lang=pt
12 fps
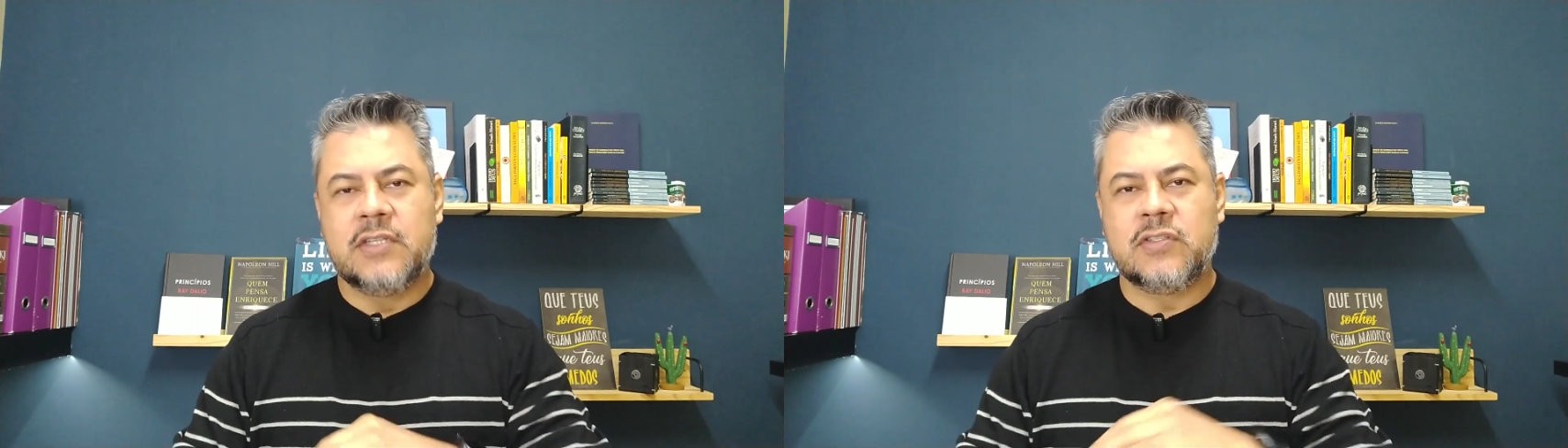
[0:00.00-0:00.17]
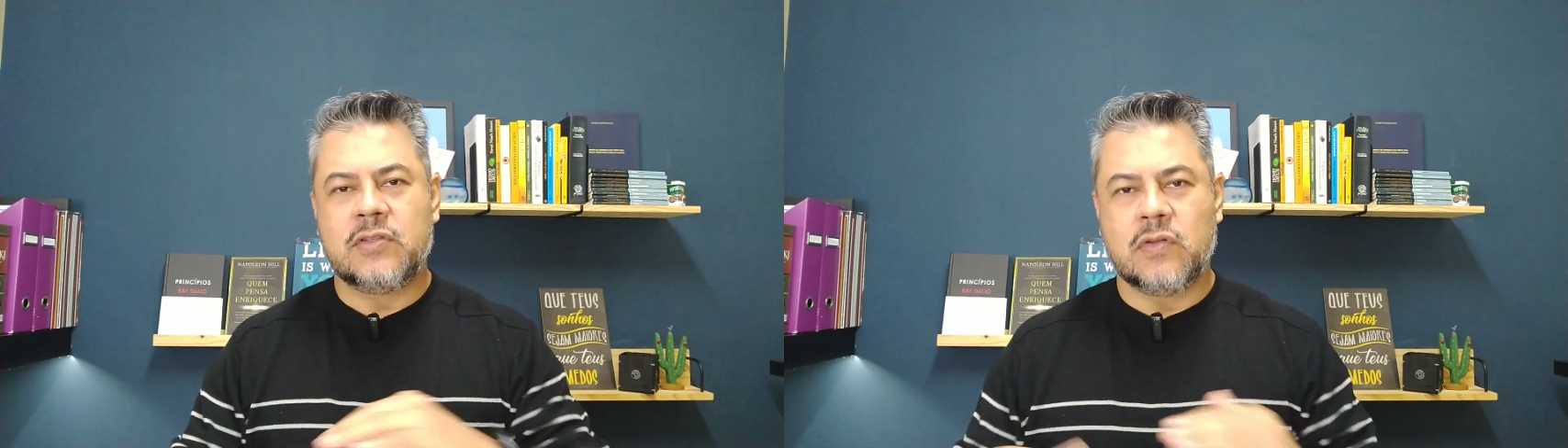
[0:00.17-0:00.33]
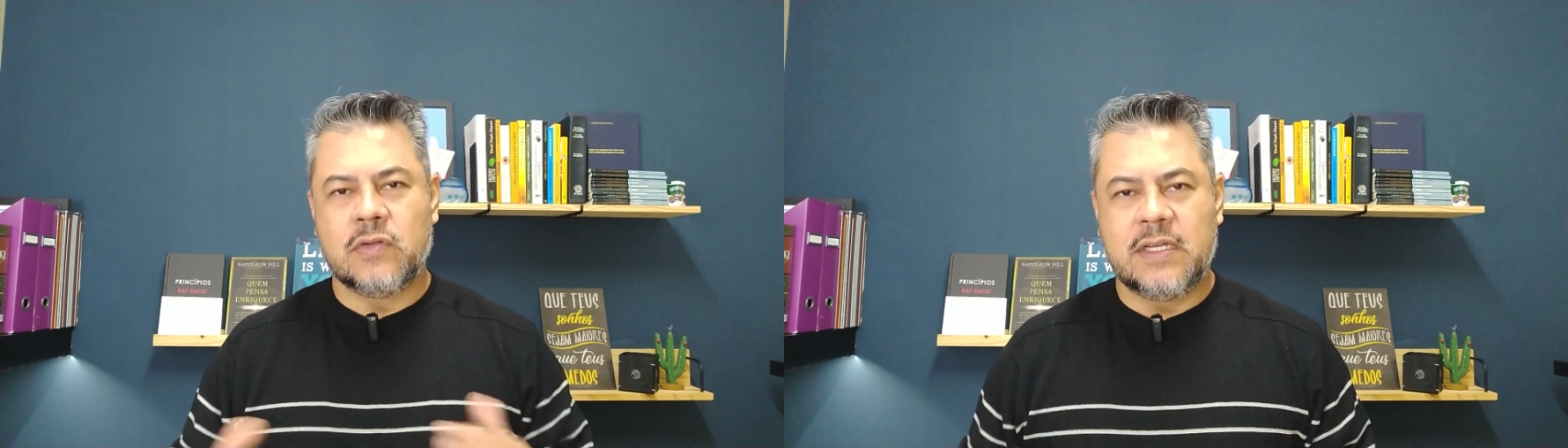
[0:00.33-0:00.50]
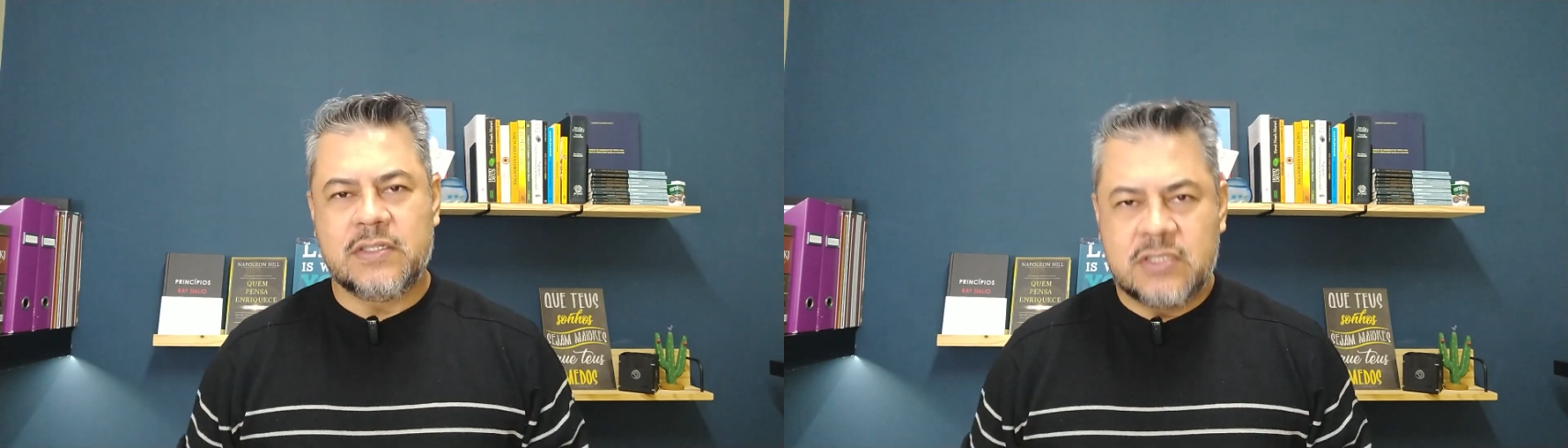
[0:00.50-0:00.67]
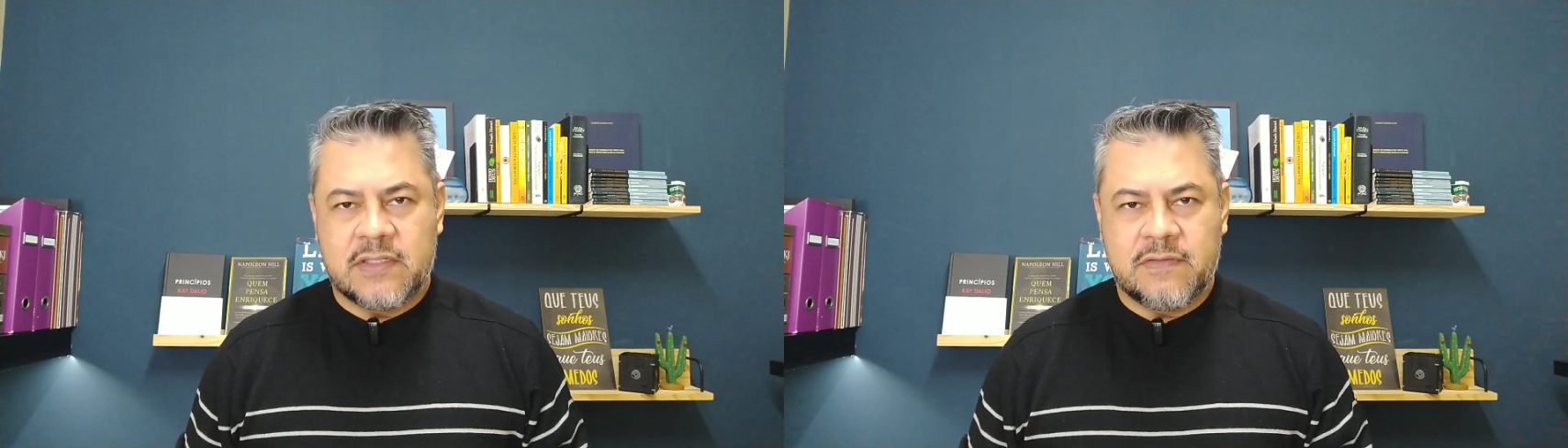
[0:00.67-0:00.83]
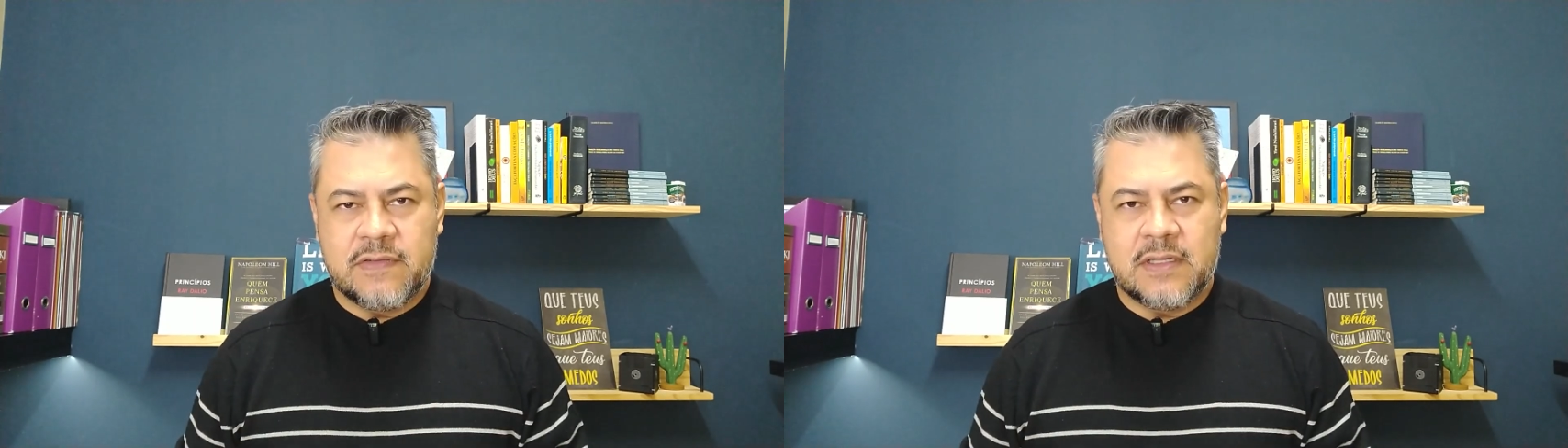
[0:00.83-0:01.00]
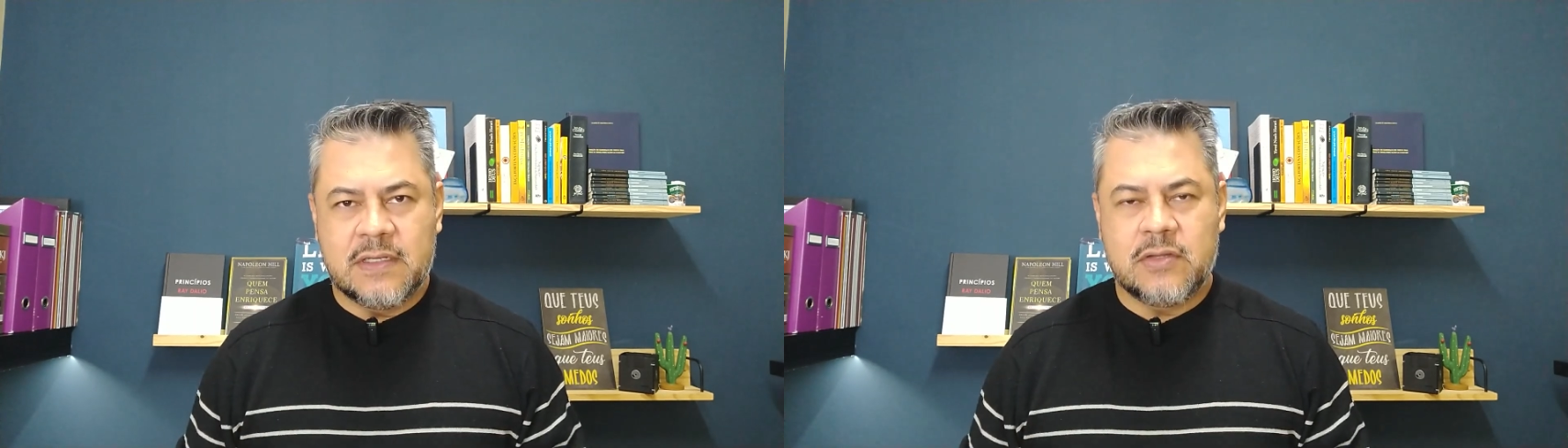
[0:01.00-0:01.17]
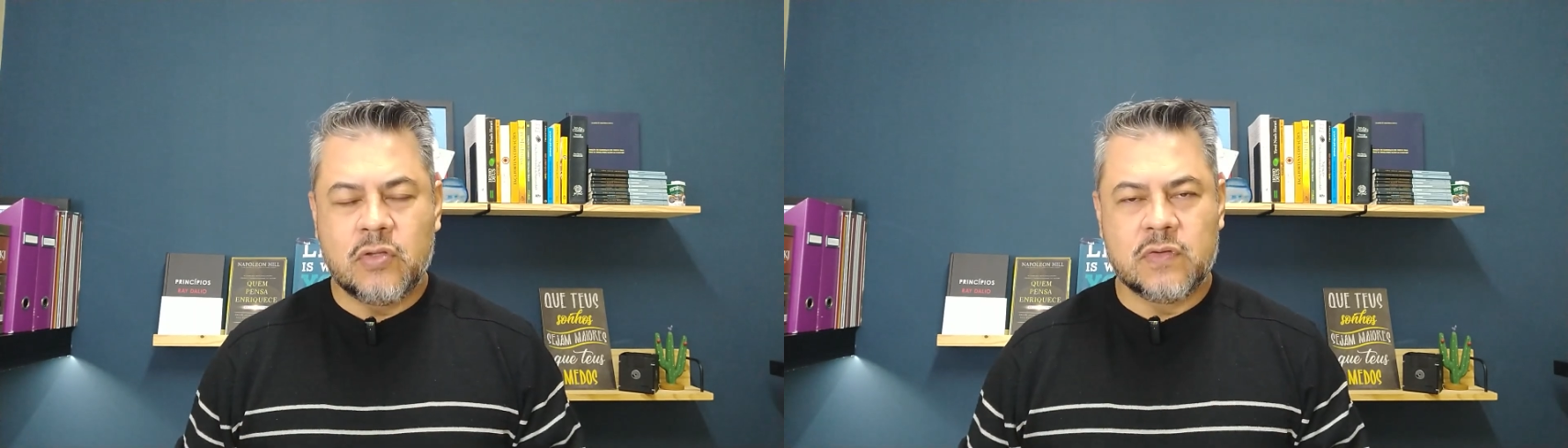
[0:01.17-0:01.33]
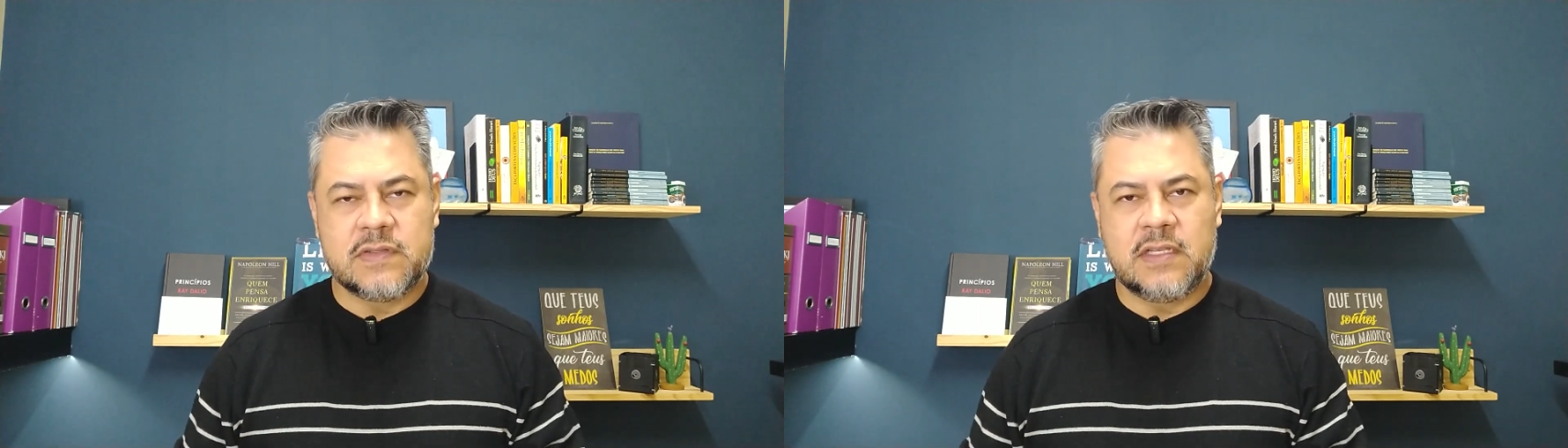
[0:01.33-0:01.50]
de toda a dívida do